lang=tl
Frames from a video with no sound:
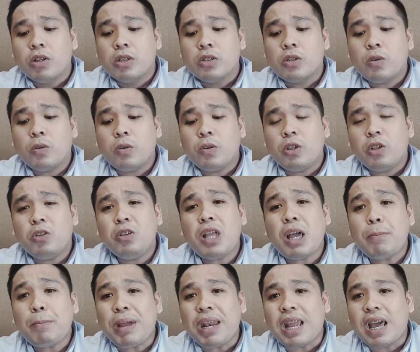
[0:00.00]
So, yun
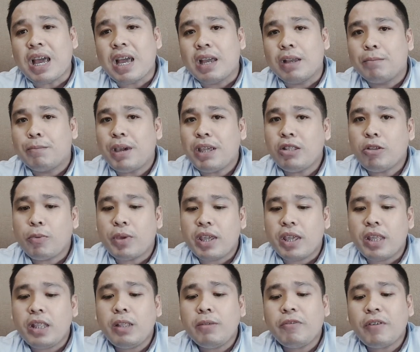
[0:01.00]
nga pala, by the way,
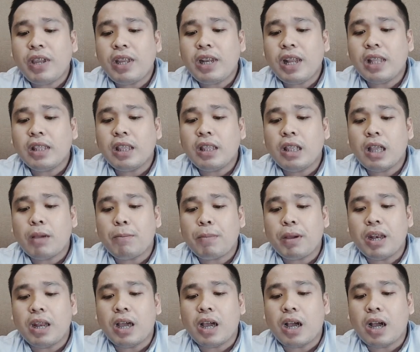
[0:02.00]
i-define natin nga
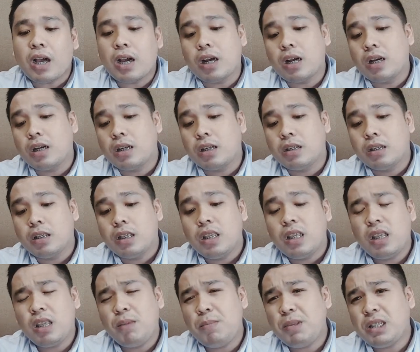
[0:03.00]
pala ang
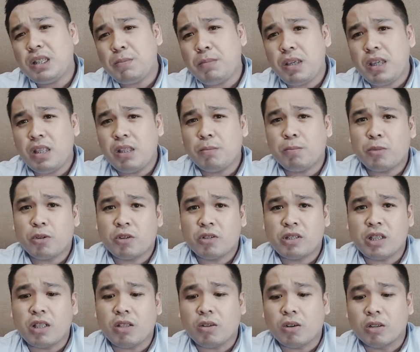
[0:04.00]
ibig sabihin ng
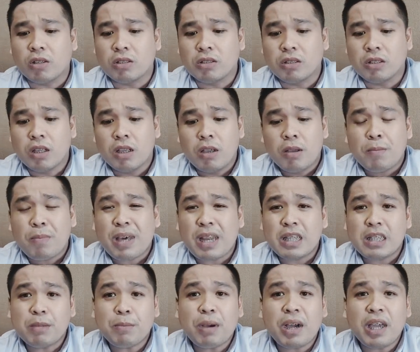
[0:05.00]
pros and cons para
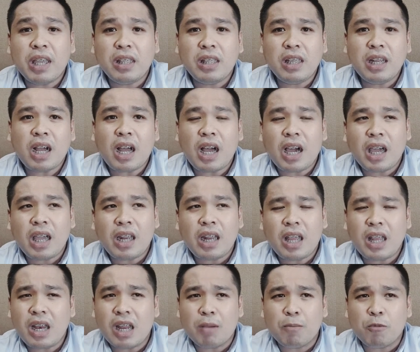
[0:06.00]
sa mga hindi
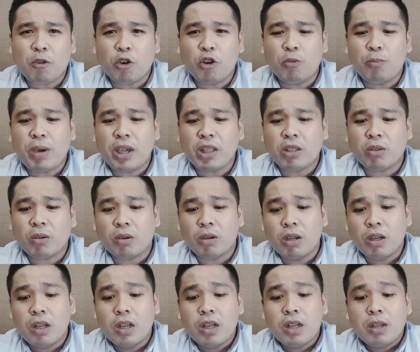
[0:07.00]
nakakaalam kung ano ba ito.
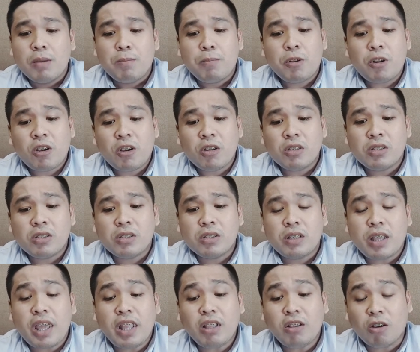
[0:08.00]

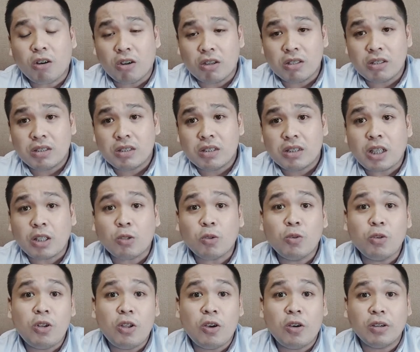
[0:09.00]
Pros and cons sa
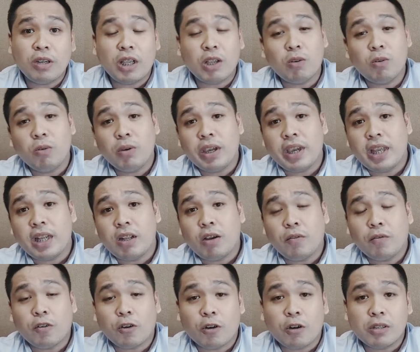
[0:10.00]
tulong ng Google,
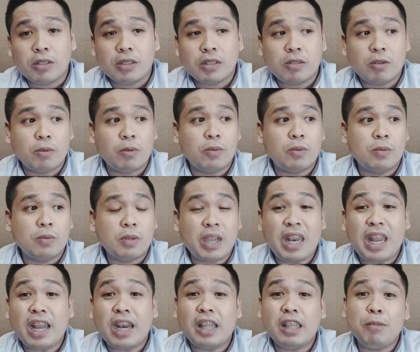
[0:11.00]
of course. So,
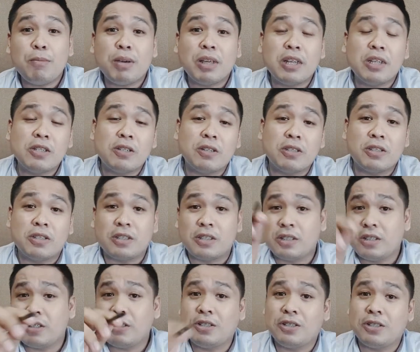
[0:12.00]
kailangan natin mag-research.
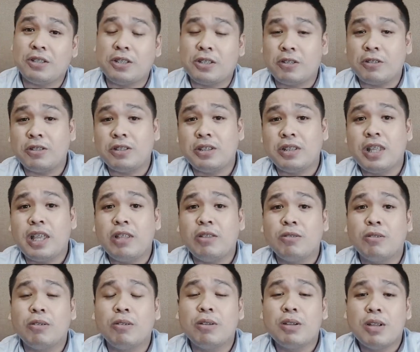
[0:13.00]
Research, research din,
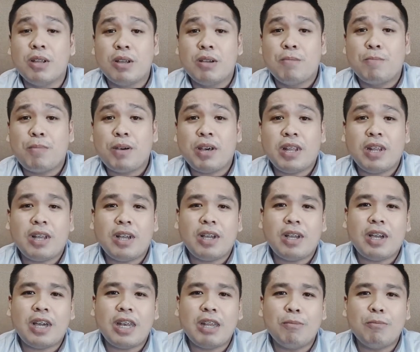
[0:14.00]
no?
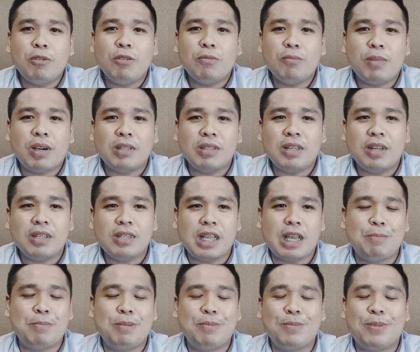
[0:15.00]
Para alam mo yung mga
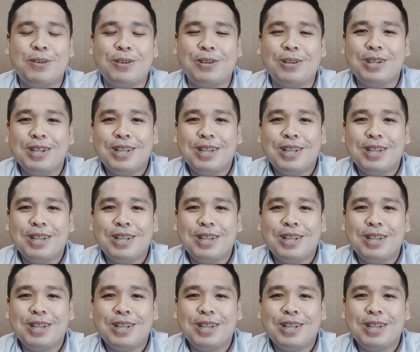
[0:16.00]
sinasabi mo.